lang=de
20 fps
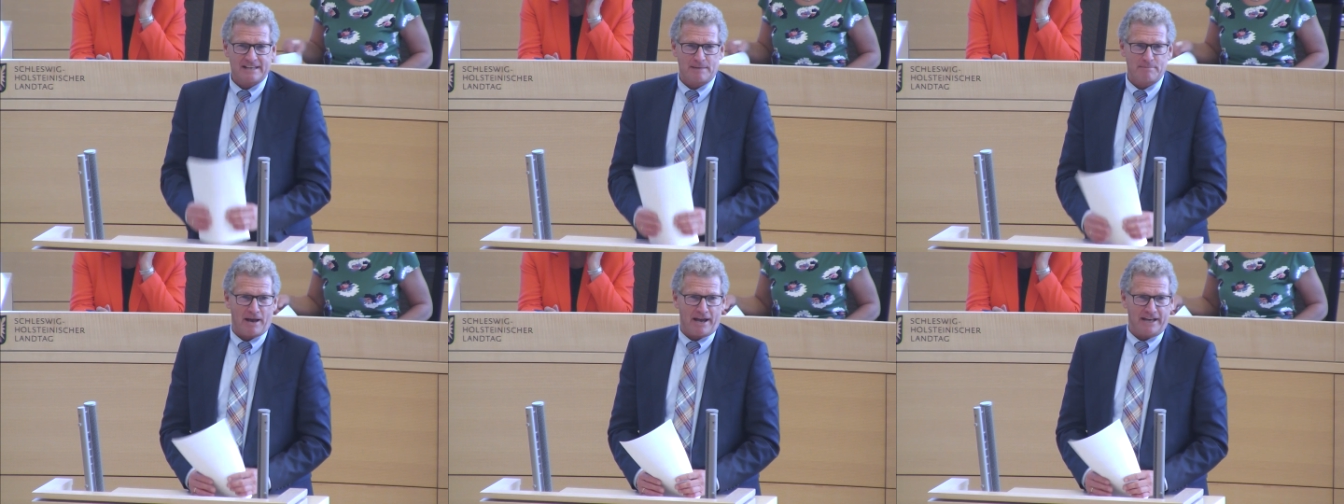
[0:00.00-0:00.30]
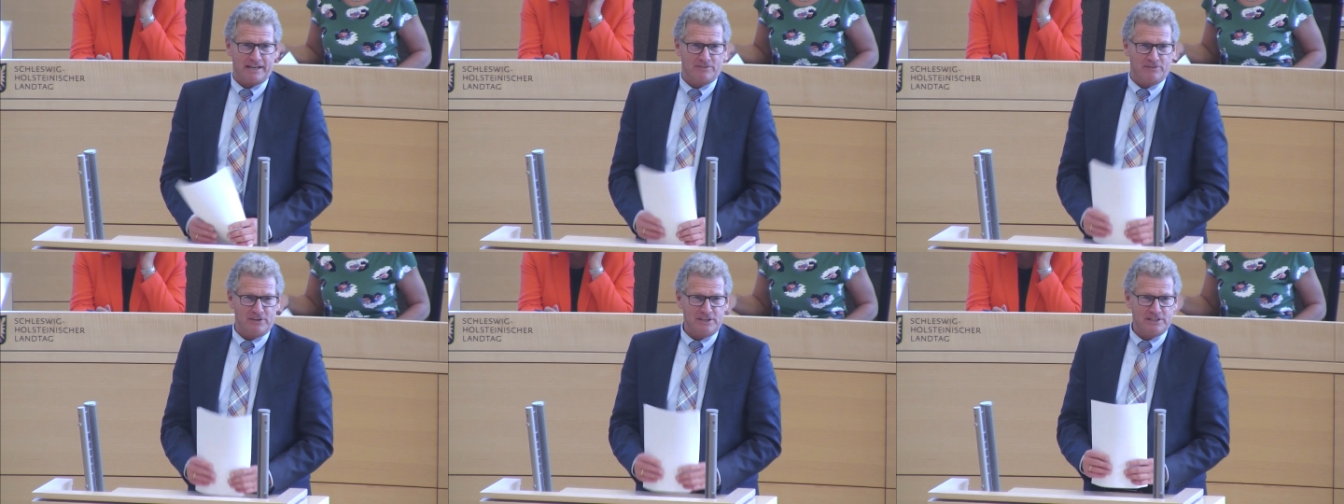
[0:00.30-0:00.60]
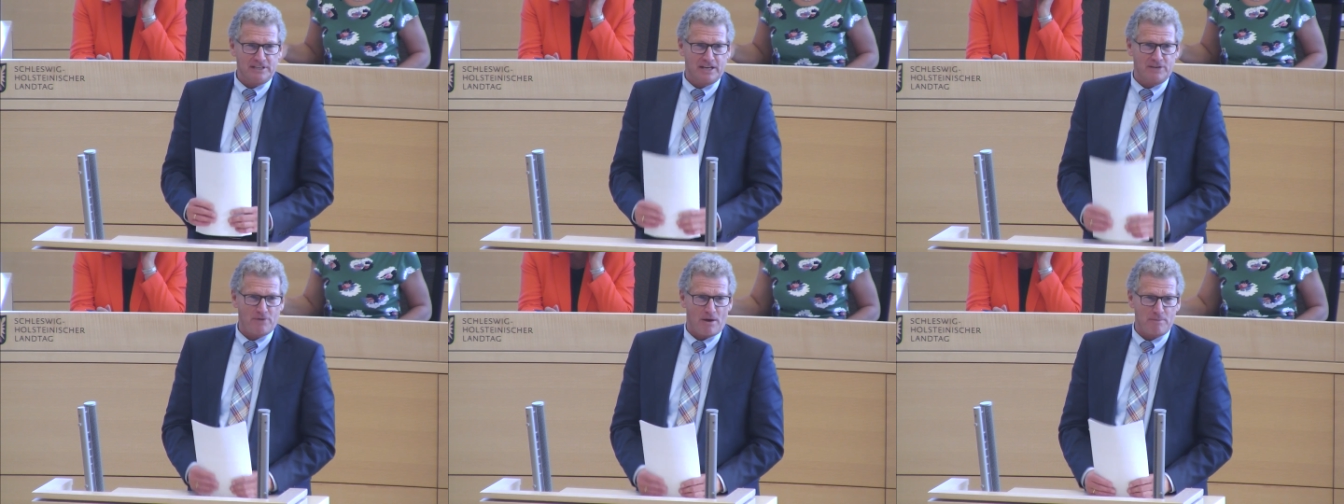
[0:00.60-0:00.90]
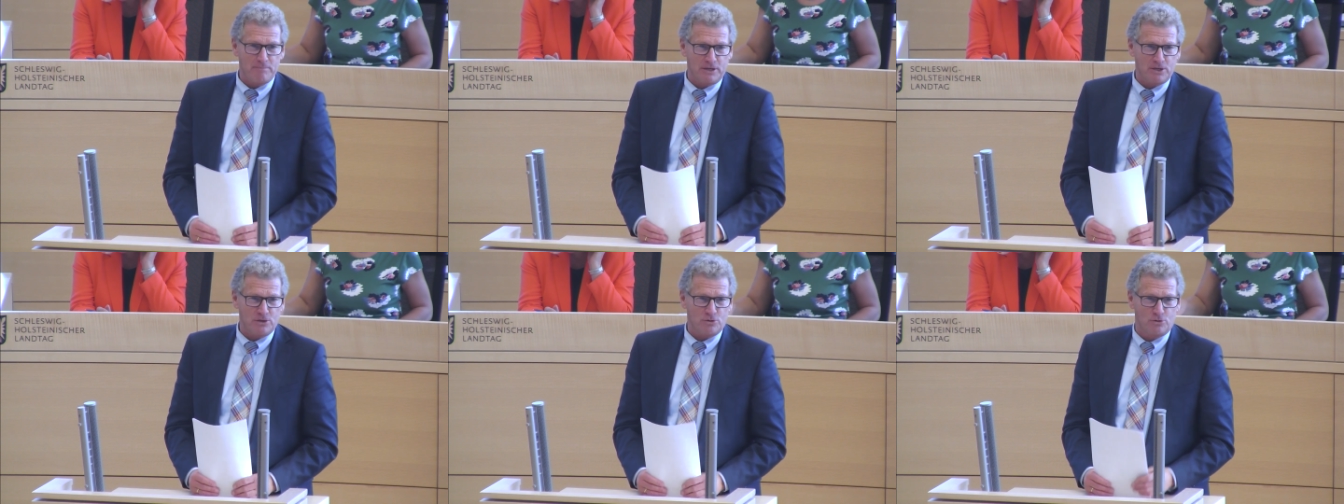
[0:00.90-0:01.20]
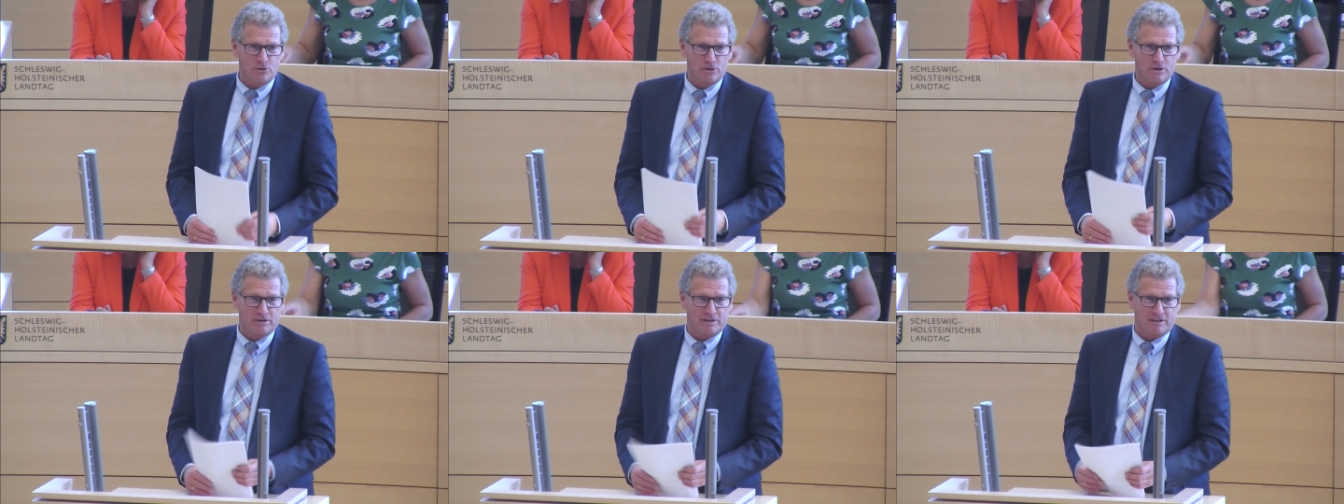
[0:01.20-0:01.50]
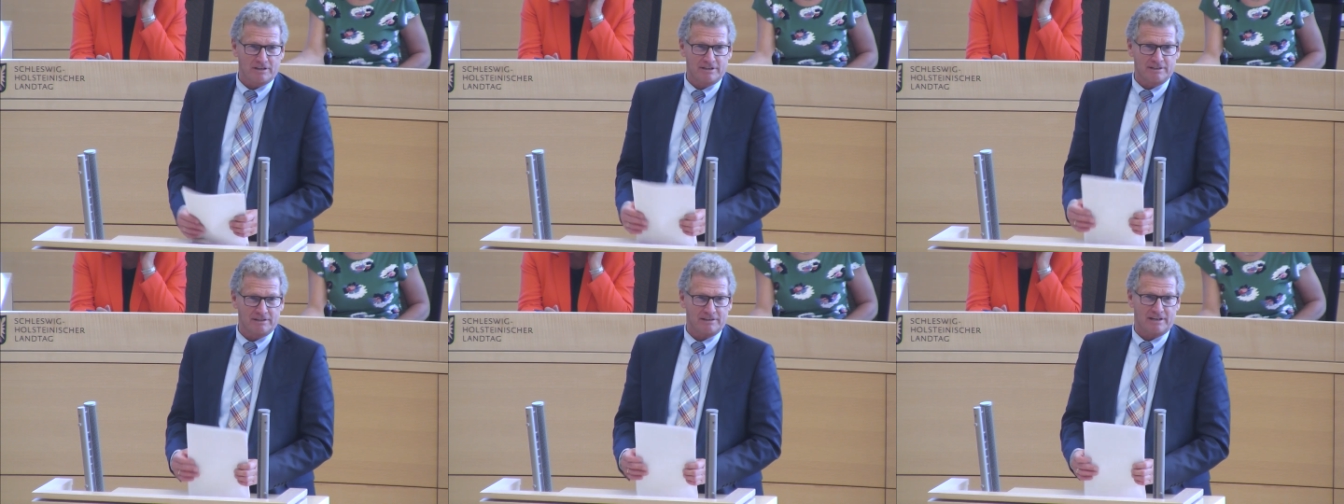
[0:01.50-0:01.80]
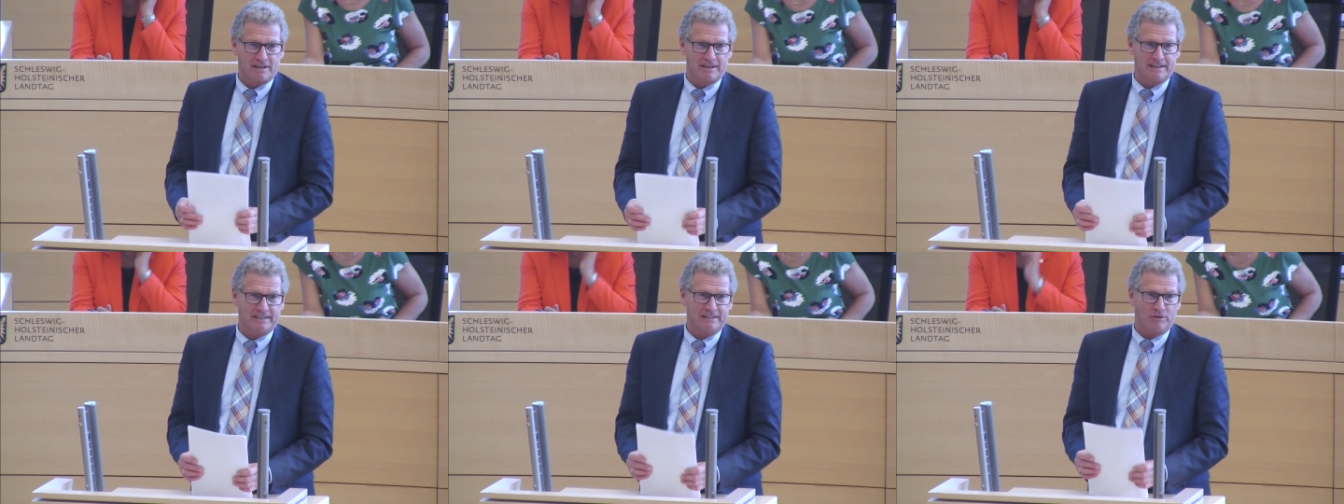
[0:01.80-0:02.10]
Es ist aber eine wichtige Verbindung
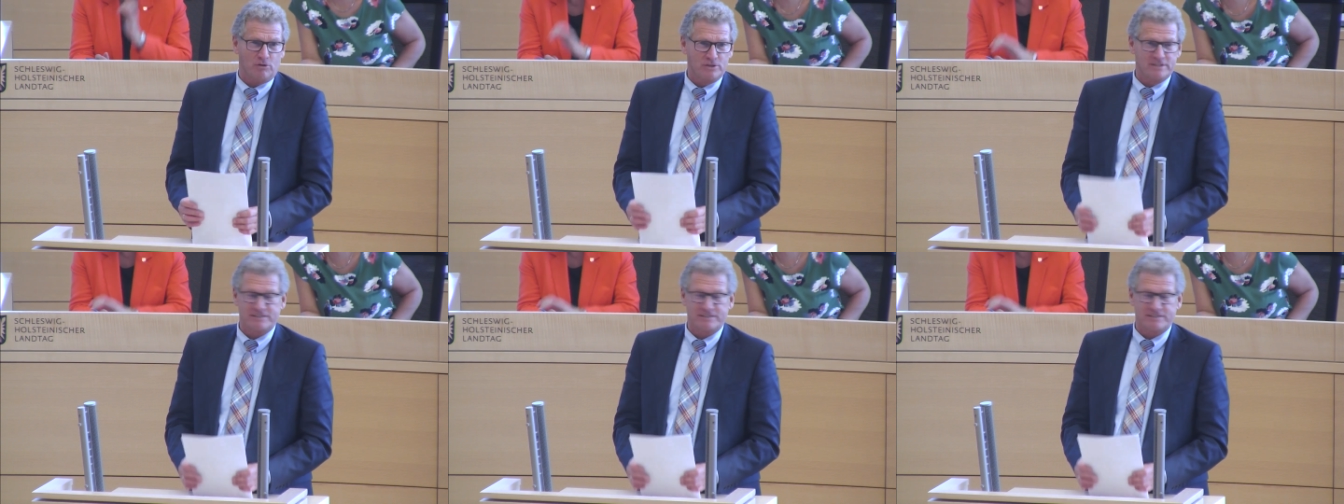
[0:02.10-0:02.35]
in äh,